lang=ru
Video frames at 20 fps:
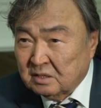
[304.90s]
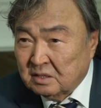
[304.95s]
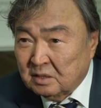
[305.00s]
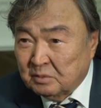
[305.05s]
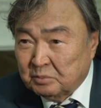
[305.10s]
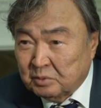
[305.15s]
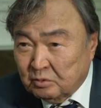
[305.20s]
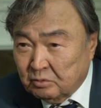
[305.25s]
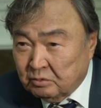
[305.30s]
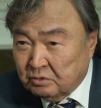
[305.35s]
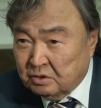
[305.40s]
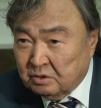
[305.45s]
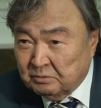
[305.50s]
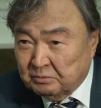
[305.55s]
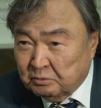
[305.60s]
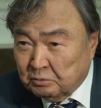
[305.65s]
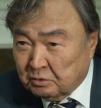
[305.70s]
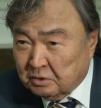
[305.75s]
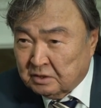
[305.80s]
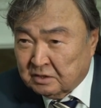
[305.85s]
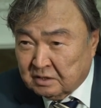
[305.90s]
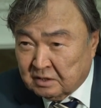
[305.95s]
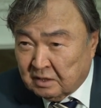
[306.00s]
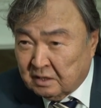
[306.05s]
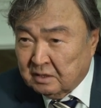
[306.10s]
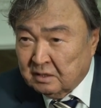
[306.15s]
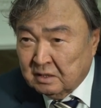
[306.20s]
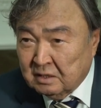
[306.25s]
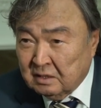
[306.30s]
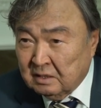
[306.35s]
не получив
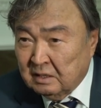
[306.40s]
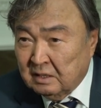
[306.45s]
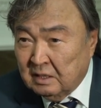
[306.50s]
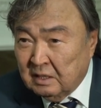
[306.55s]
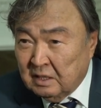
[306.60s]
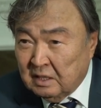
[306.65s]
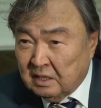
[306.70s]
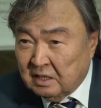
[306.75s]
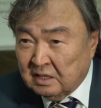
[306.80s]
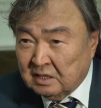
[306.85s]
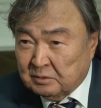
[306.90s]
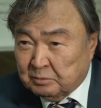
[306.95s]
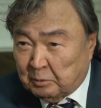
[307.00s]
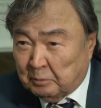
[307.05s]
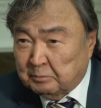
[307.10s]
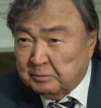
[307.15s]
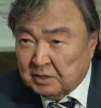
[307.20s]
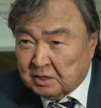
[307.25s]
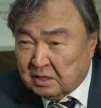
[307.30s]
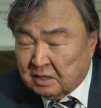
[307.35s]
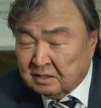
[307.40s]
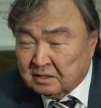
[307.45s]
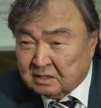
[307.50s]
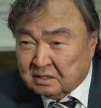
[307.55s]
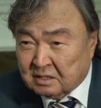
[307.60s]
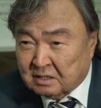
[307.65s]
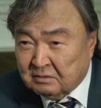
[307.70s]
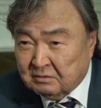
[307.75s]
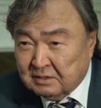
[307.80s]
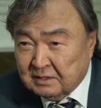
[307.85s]
указания
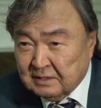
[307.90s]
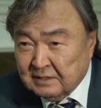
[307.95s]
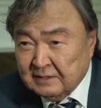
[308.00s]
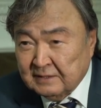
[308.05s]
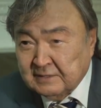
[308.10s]
республиканского.